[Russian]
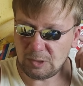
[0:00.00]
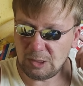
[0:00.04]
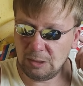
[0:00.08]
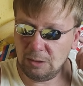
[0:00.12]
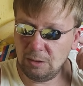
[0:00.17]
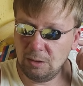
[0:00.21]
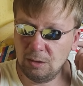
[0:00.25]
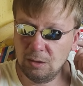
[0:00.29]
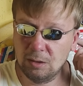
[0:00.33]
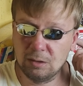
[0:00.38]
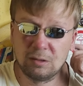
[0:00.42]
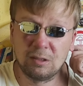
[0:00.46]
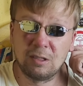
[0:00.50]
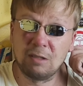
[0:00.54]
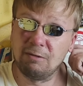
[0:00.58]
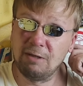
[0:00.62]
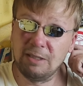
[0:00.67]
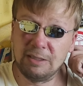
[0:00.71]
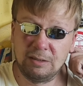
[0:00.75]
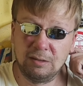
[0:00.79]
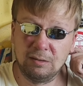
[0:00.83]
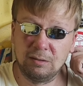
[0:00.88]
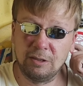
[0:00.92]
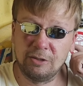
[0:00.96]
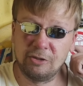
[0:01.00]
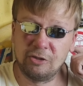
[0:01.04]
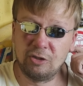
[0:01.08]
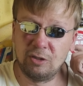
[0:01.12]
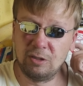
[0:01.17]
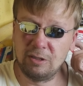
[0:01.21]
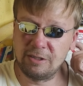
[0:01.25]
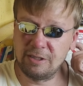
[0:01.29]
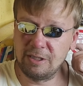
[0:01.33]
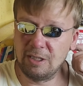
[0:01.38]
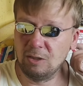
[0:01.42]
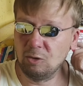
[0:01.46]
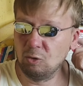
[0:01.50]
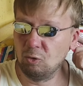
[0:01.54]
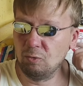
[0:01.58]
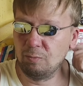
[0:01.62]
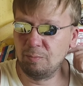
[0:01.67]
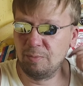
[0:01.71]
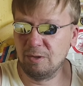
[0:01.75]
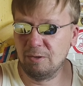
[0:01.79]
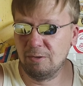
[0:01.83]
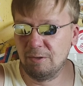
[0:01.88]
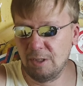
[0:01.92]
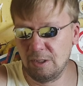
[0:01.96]
И открывать открывайте также для себя
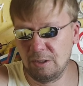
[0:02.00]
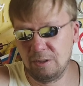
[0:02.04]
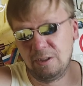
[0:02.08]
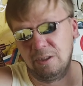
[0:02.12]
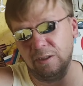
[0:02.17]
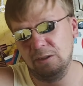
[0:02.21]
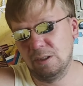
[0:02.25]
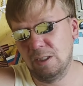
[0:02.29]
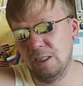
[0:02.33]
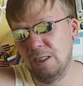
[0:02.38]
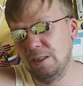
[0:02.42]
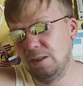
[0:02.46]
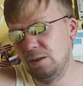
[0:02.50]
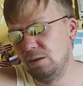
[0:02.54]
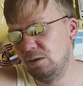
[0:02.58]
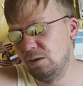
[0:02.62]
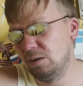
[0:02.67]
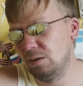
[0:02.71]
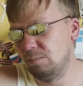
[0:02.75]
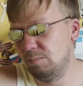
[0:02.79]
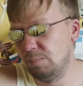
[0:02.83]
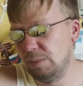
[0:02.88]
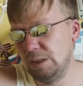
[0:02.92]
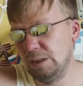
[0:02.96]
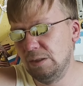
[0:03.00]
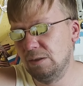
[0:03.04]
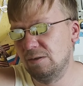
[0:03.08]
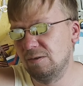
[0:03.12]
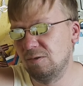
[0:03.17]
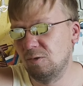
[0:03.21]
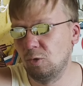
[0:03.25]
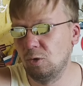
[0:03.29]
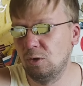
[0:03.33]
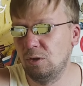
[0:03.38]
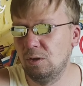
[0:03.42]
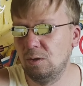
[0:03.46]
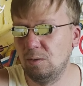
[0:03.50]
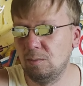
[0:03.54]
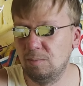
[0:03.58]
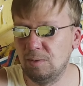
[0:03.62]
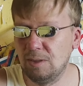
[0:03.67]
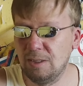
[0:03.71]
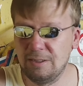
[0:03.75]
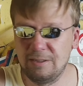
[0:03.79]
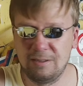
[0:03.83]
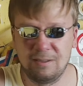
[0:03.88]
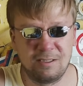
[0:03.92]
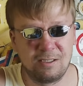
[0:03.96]
новые пивоварни. Это Айнгер. Блин, стоили
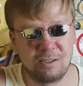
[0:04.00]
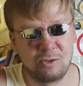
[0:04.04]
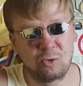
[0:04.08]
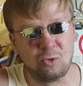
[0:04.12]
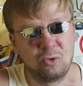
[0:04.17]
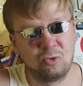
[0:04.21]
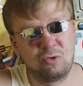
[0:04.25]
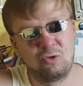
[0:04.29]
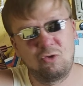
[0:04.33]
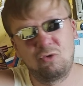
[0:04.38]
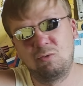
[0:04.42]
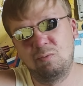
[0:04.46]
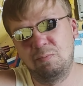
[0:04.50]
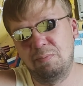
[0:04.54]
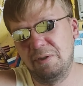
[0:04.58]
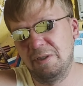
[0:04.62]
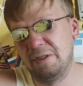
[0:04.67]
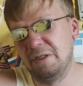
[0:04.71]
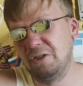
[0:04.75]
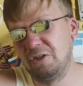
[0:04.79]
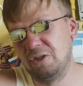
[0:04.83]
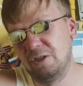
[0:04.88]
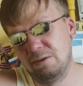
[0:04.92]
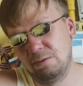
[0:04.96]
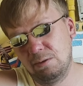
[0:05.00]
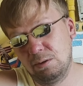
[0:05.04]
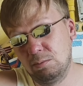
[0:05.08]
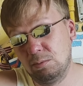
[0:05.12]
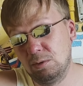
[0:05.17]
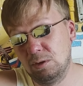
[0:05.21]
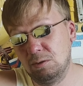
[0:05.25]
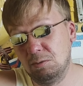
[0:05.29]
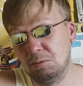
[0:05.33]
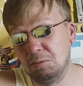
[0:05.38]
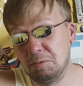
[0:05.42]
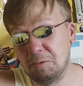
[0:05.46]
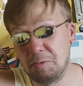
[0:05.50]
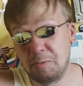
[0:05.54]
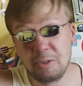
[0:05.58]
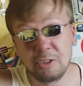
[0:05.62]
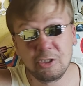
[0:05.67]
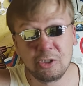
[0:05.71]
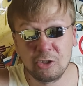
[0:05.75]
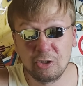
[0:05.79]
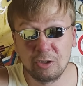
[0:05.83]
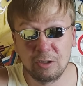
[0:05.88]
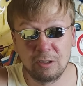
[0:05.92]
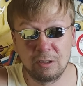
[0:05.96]
бы они на соточку подешевле, было бы
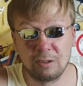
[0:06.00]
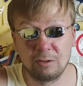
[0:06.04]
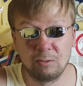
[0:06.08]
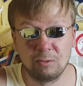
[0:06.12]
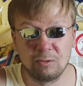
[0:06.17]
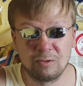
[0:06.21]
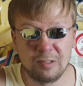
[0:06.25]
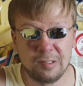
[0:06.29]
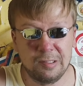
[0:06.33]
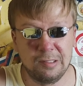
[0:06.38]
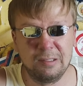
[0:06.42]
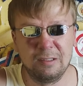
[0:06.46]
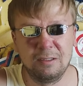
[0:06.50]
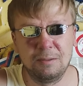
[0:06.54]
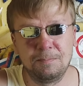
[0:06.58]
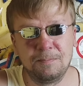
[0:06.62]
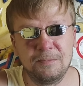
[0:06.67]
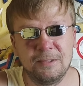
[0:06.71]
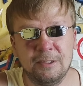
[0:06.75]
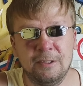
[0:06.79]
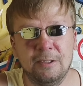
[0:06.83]
вообще шикардосно, да?